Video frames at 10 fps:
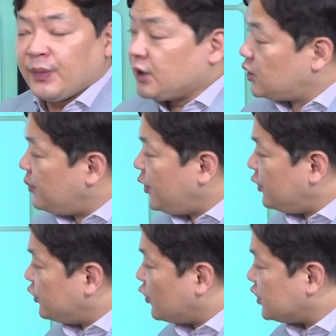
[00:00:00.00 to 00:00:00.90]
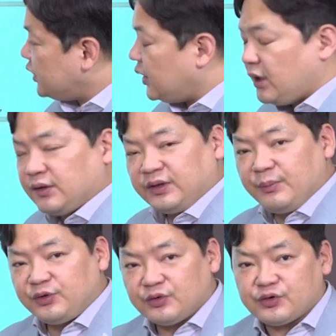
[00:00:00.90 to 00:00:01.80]
그러면 여기에
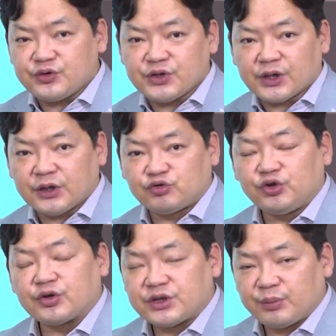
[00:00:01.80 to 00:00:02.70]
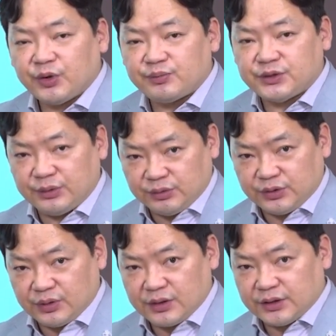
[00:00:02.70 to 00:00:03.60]
삼성전자가 주력 장비 업체로
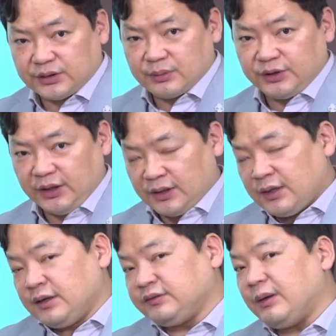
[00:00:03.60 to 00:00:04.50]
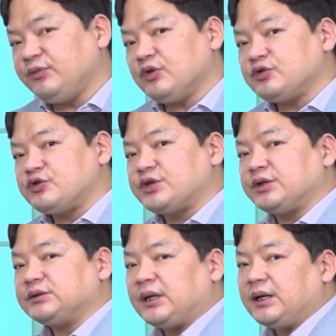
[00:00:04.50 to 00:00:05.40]
들어갔기 때문에
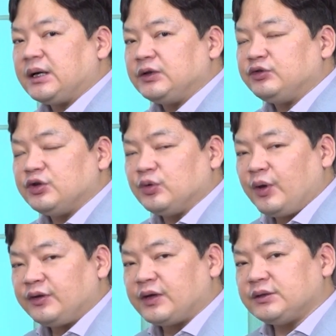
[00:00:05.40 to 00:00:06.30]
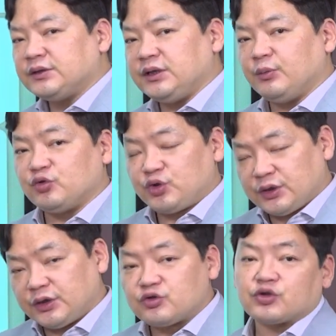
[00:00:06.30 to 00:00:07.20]
삼성전자를 따라갈 수 있는 회사들이 뭐
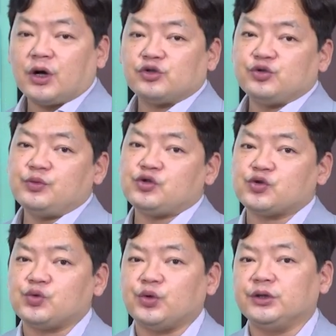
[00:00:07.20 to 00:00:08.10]
최근에 주가가 춤을 추고